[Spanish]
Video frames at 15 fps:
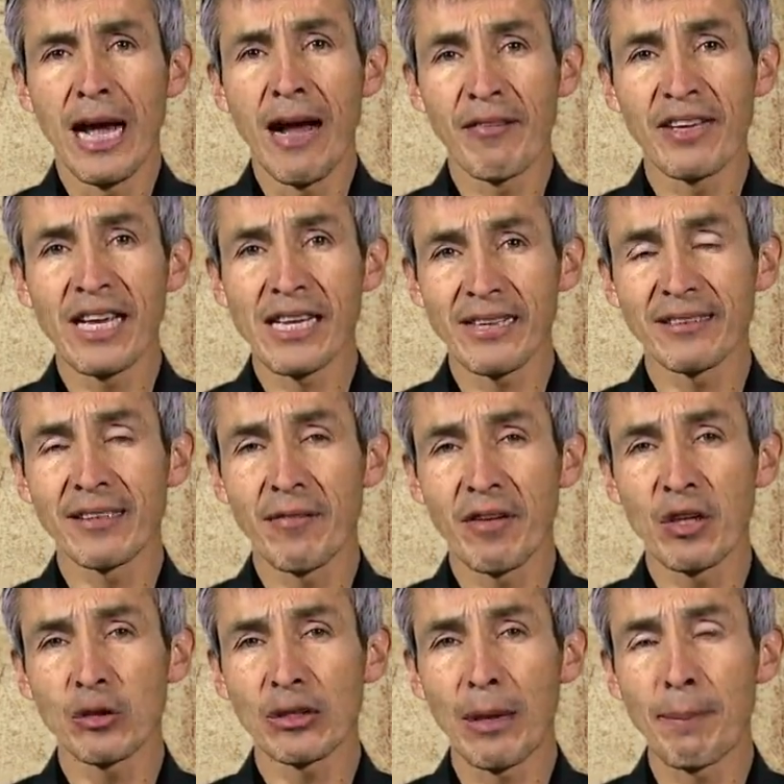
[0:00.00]
había
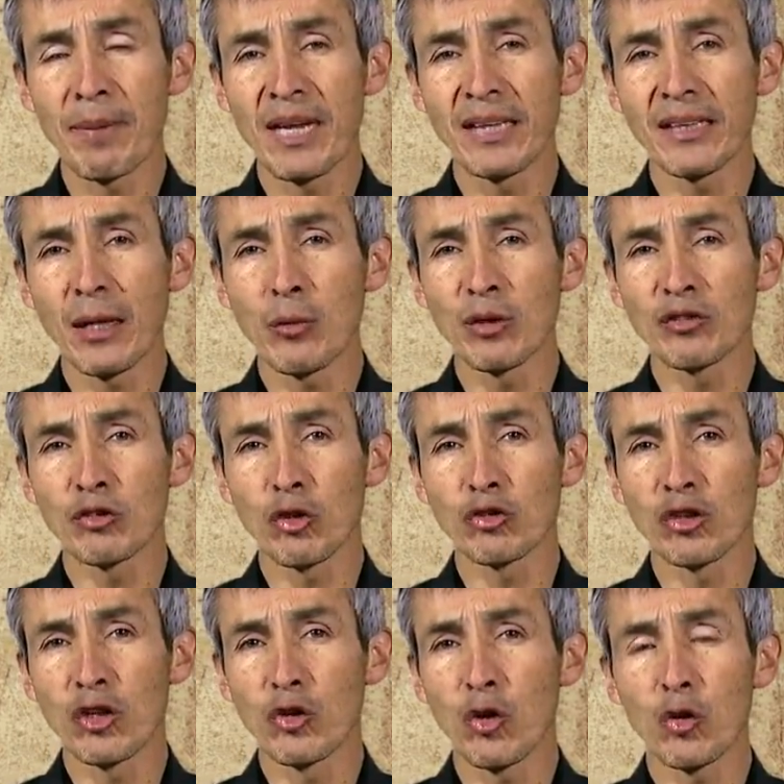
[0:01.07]
recibido también de nuestro
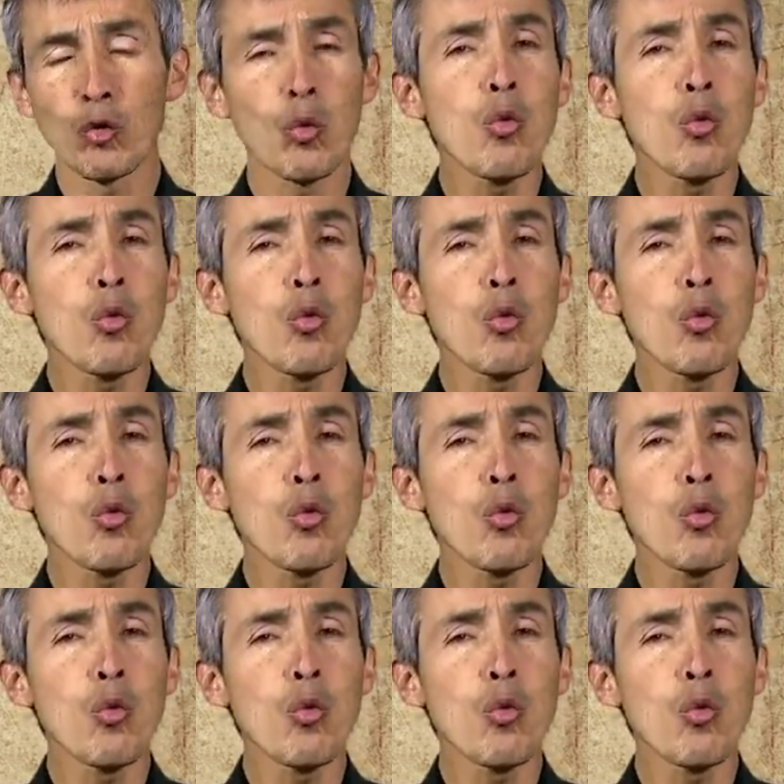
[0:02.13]
Señor